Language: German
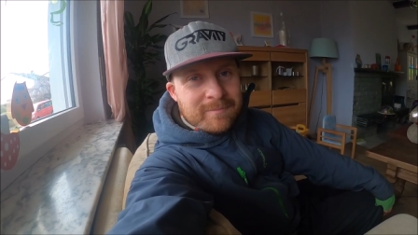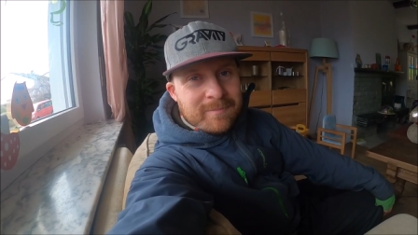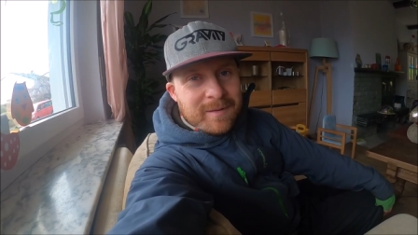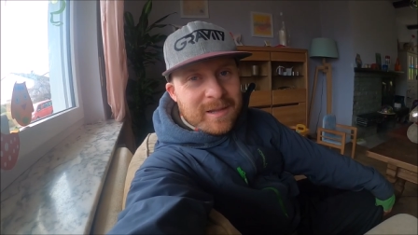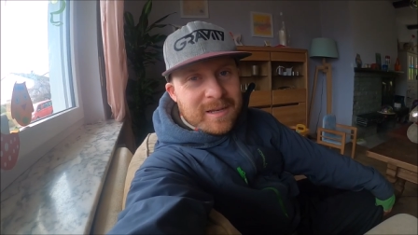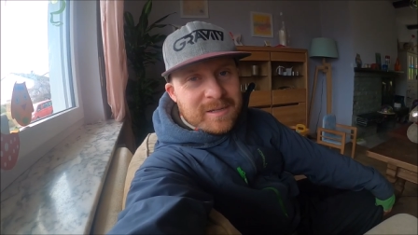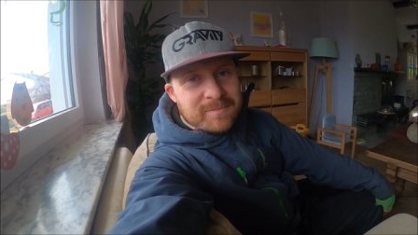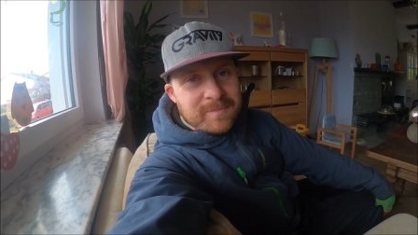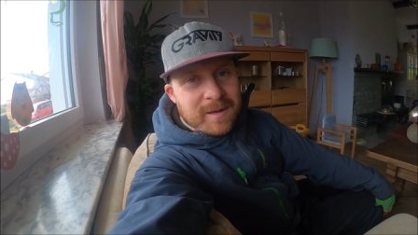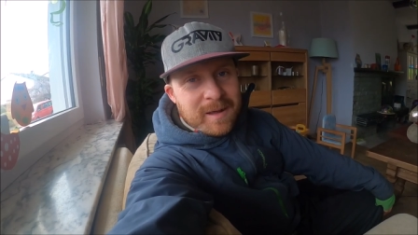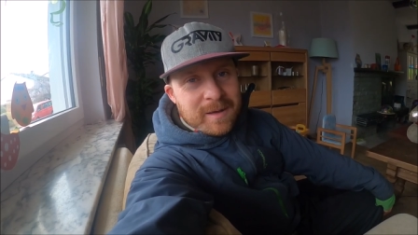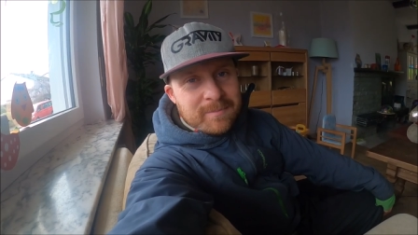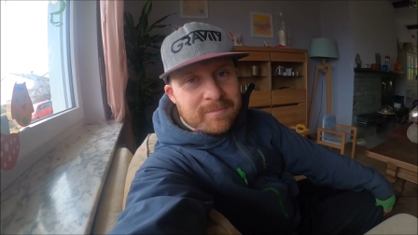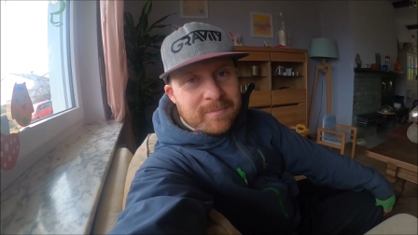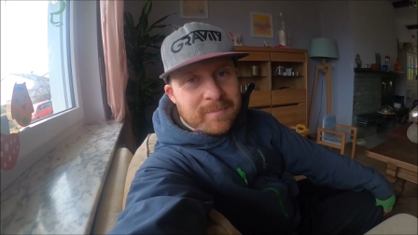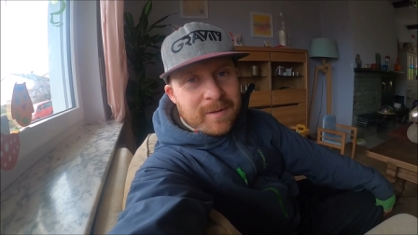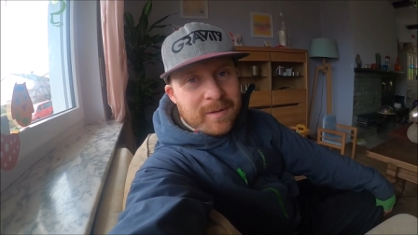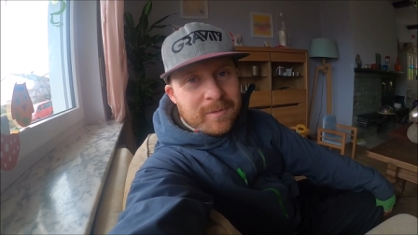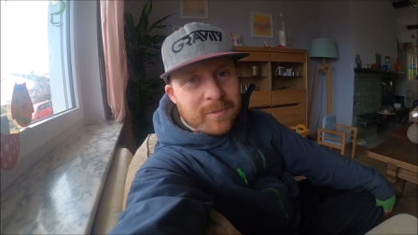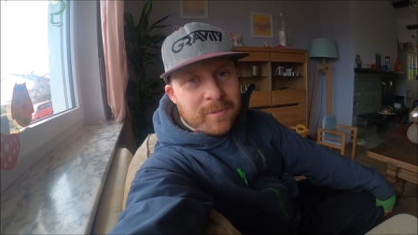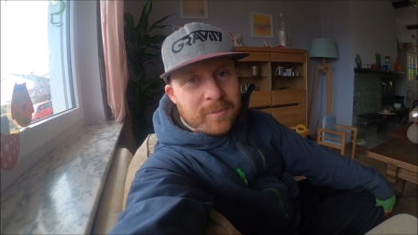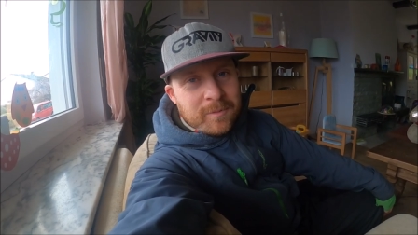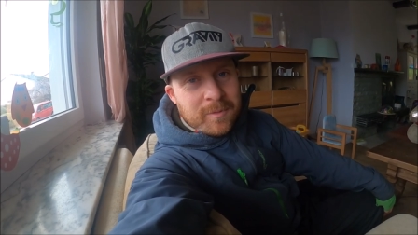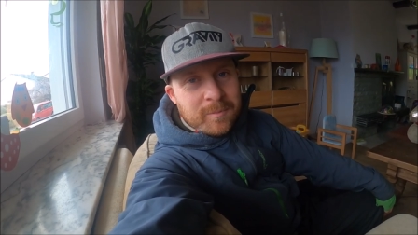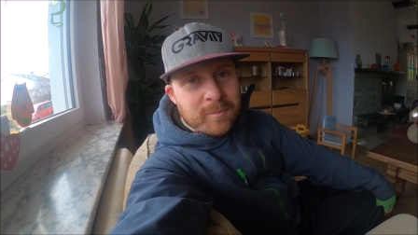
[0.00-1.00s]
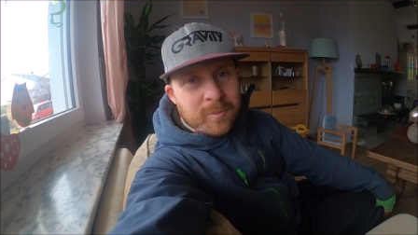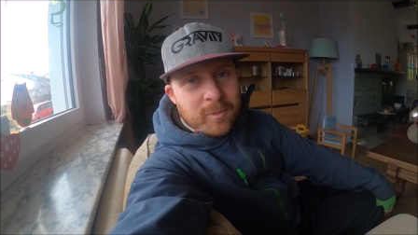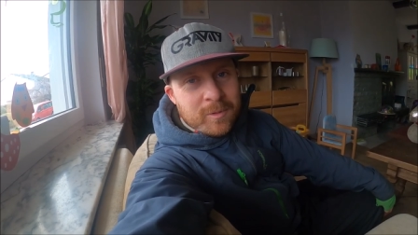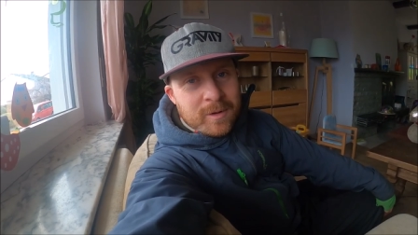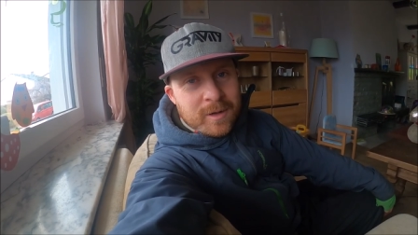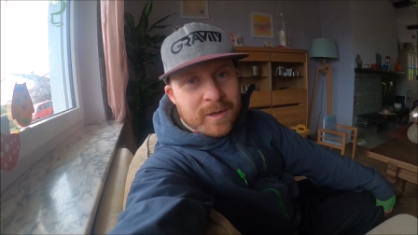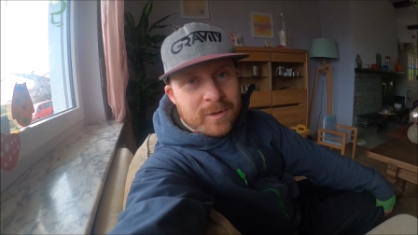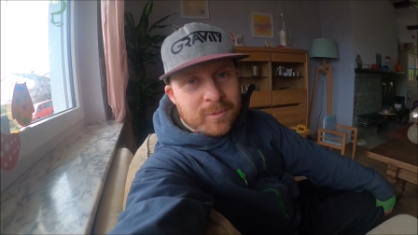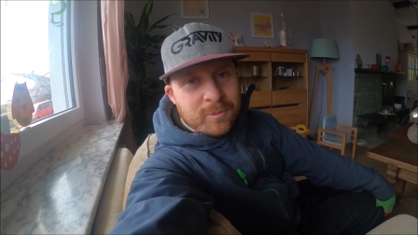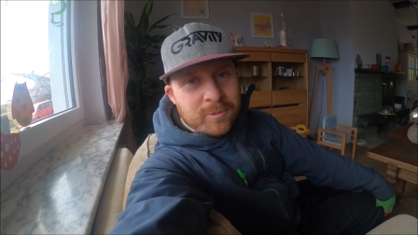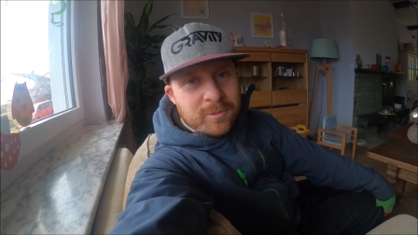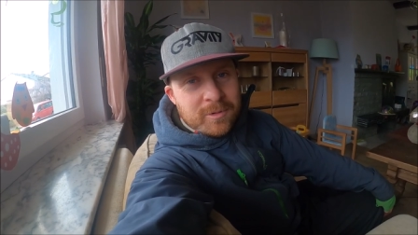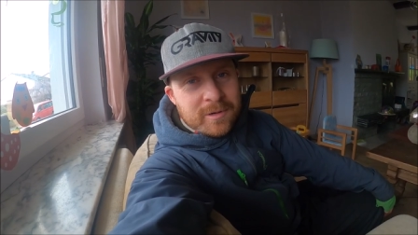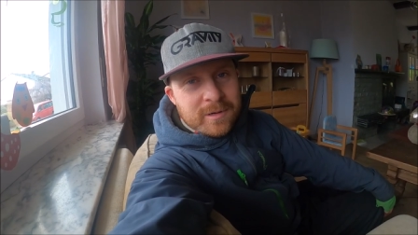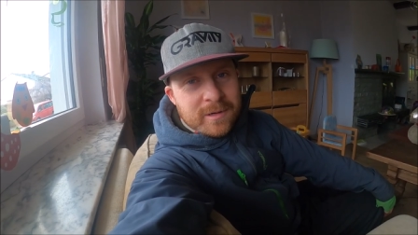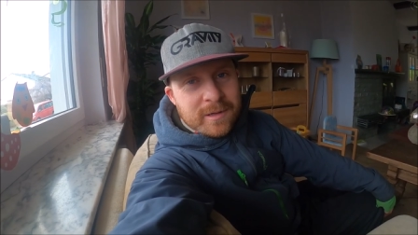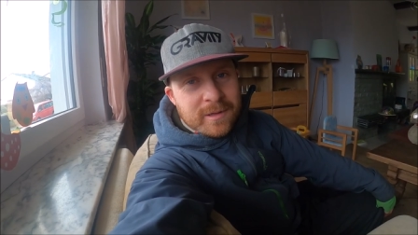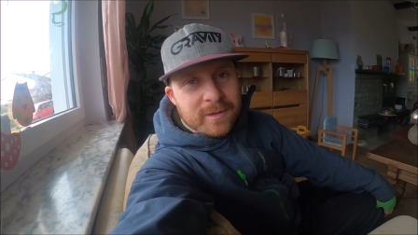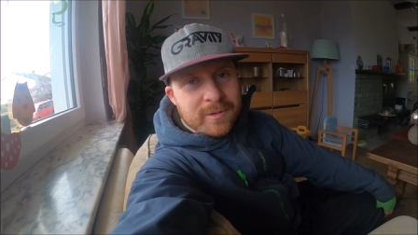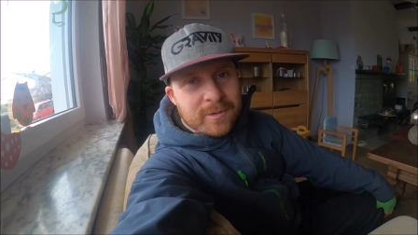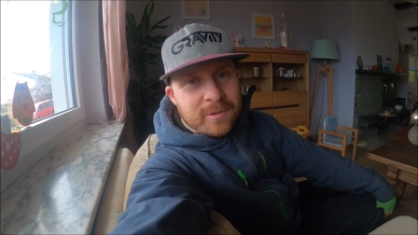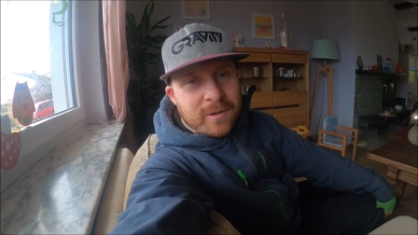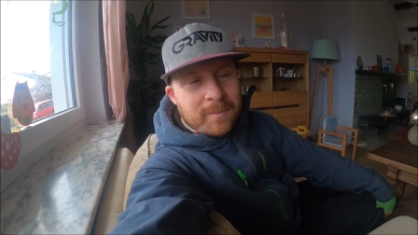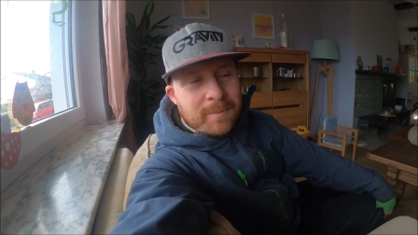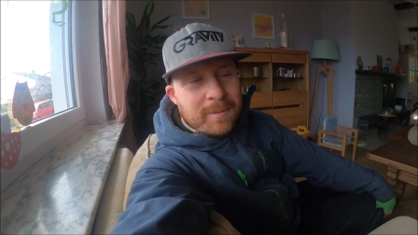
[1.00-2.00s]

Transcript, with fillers: manchmal hat man irgendwie einen Monat Ruhe oder so,